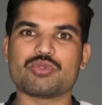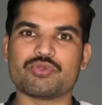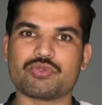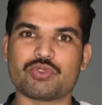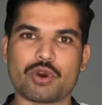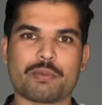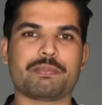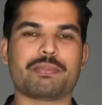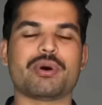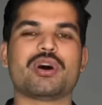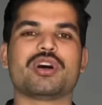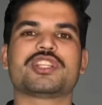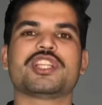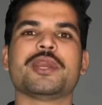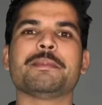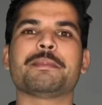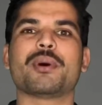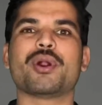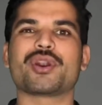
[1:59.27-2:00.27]
वो बहुत
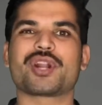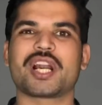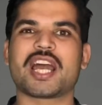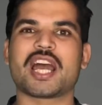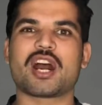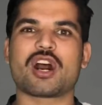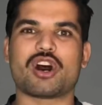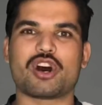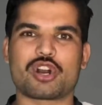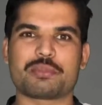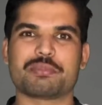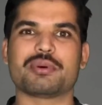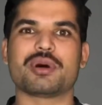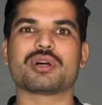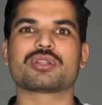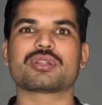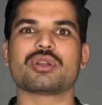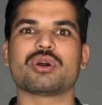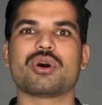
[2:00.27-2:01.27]
ही इंपॉर्टेंट है और
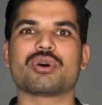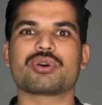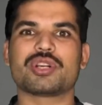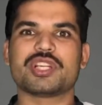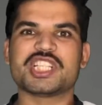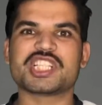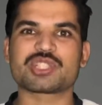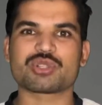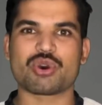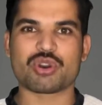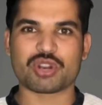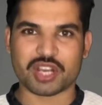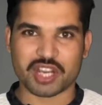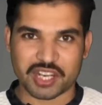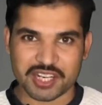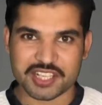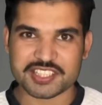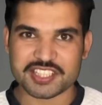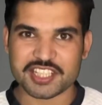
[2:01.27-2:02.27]
बहुत लोग इसको
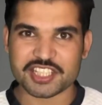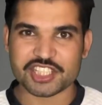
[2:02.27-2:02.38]
करने से